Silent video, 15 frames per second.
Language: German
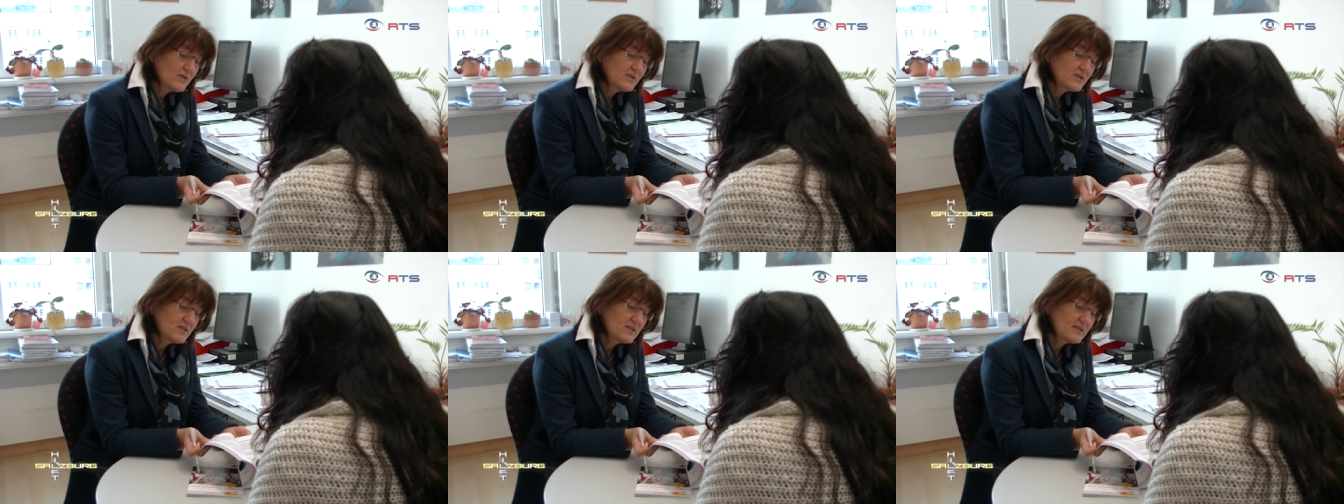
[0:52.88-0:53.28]

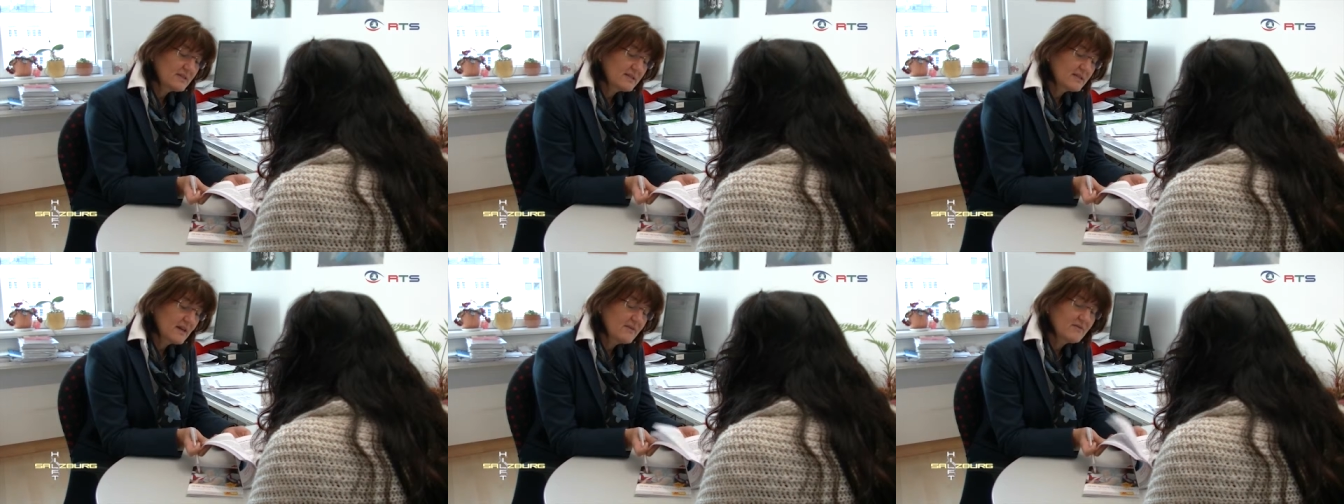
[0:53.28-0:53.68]
Dabei
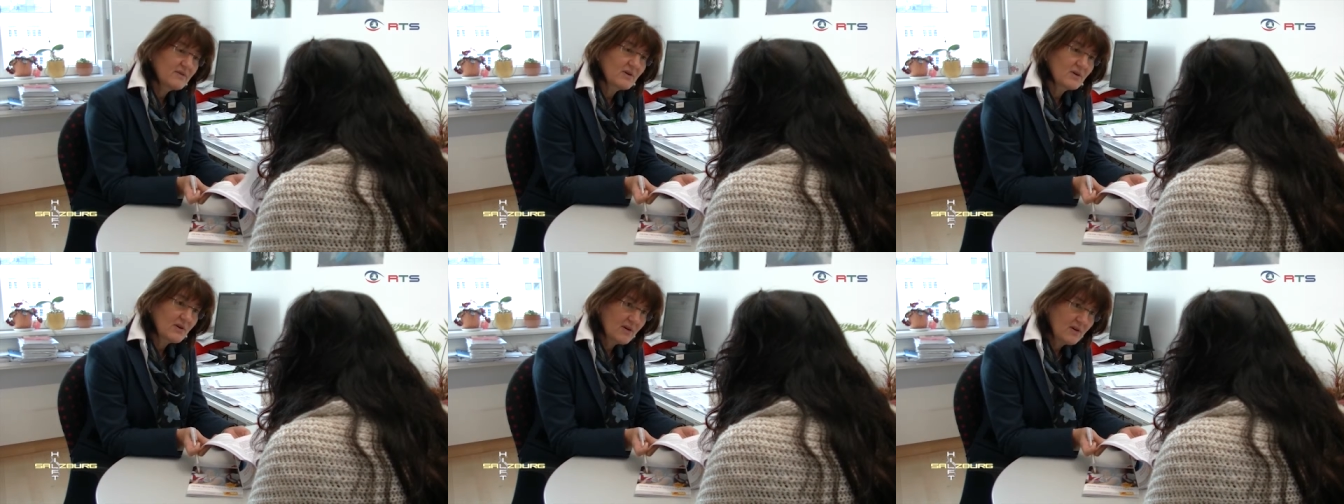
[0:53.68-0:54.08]
hat die
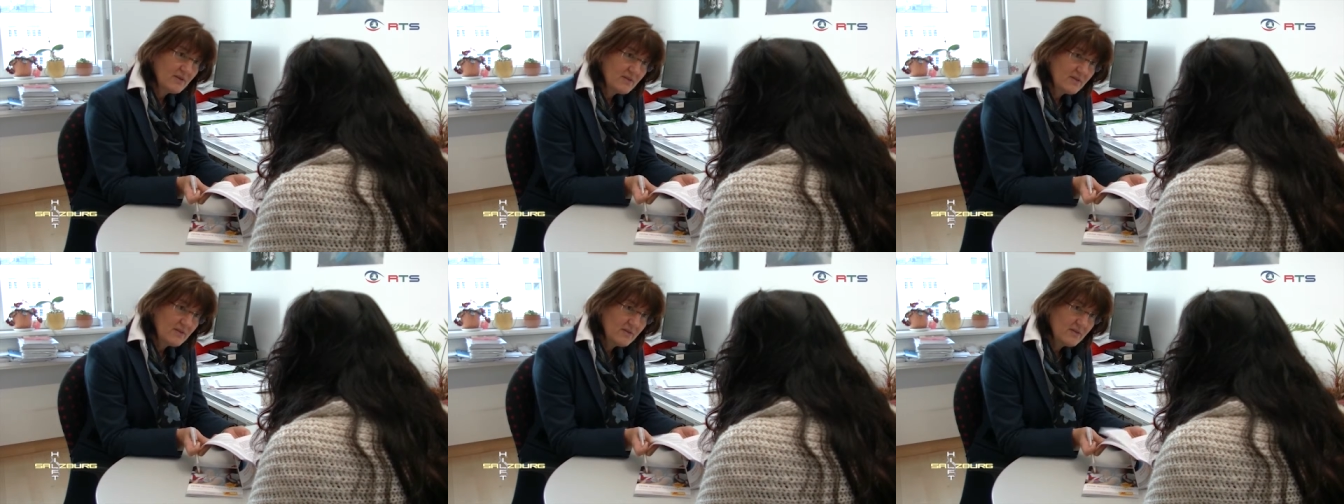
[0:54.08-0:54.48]

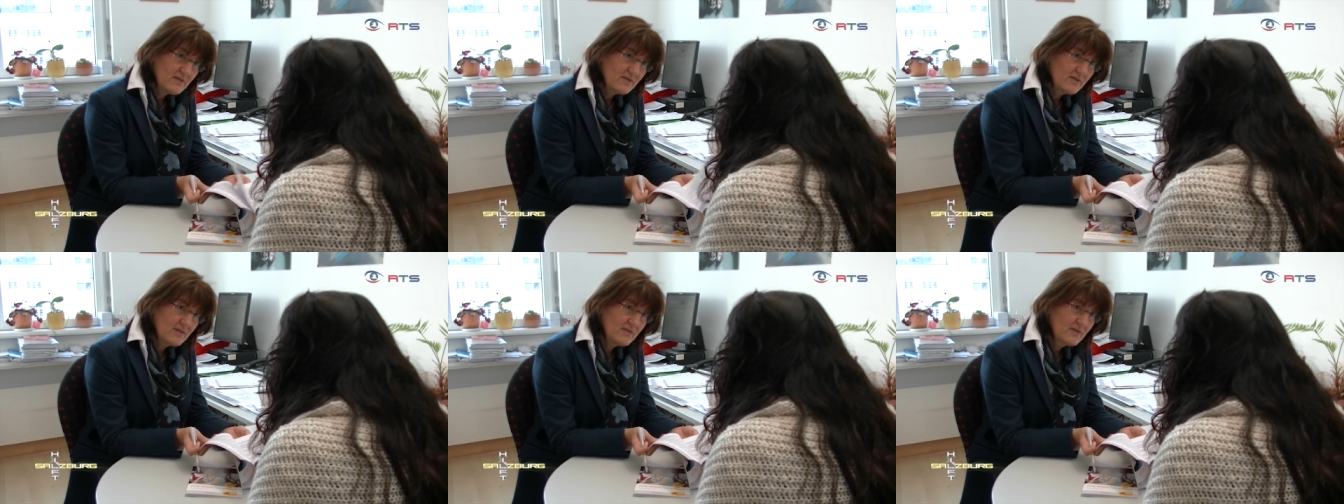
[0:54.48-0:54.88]
Arbeiterkammer drei
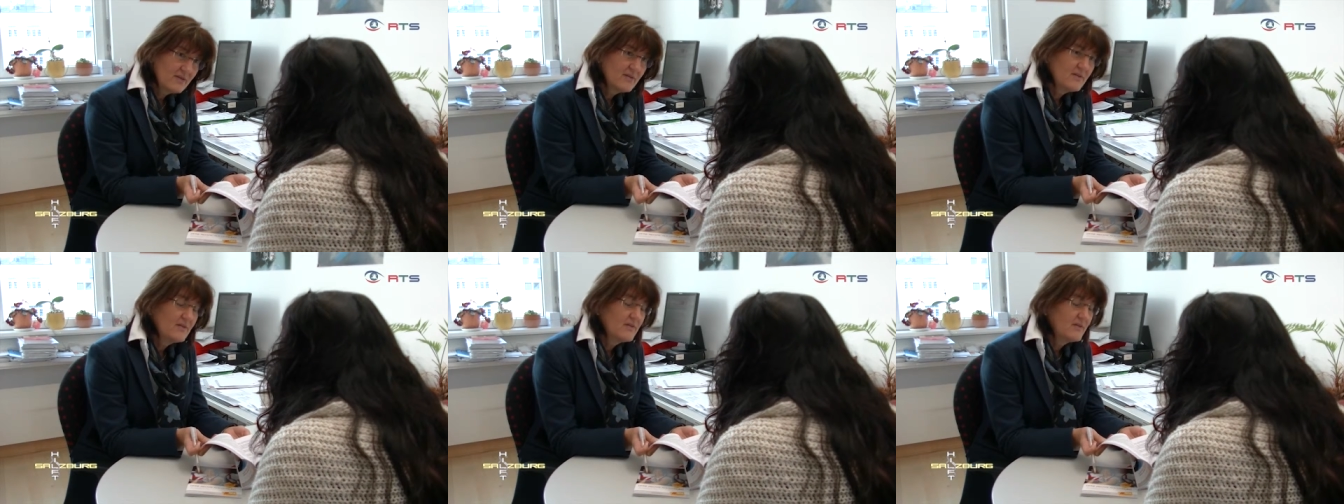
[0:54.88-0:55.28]

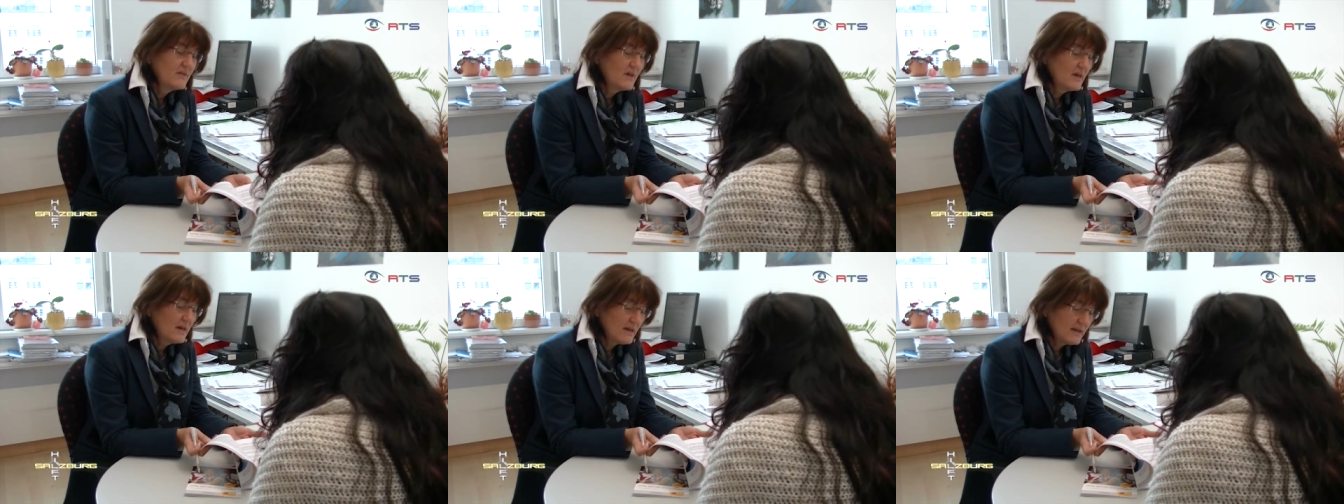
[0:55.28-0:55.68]
Standbeine.
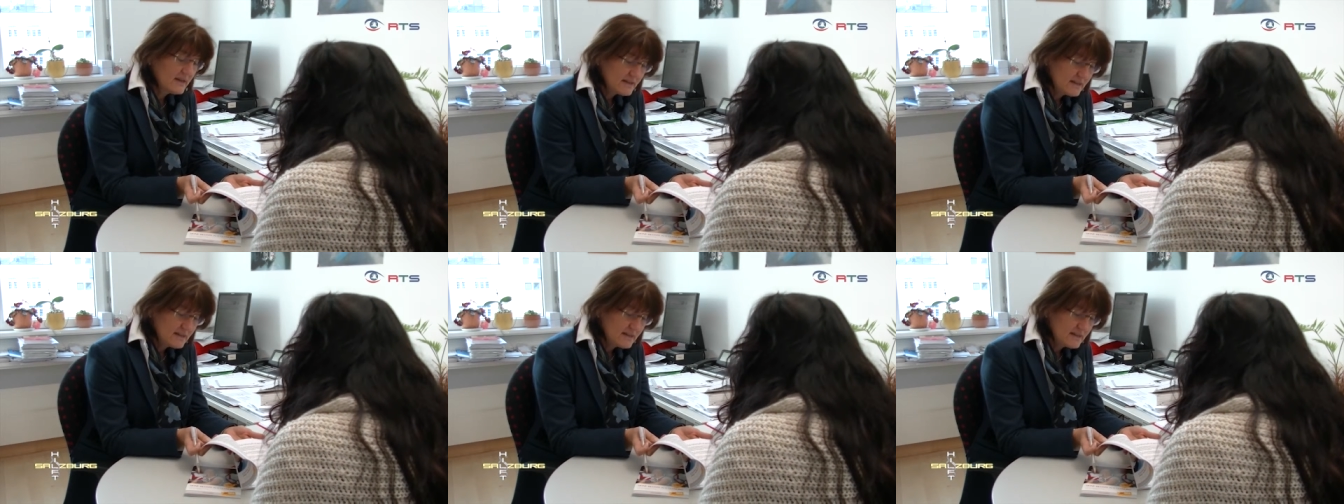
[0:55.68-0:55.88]
Die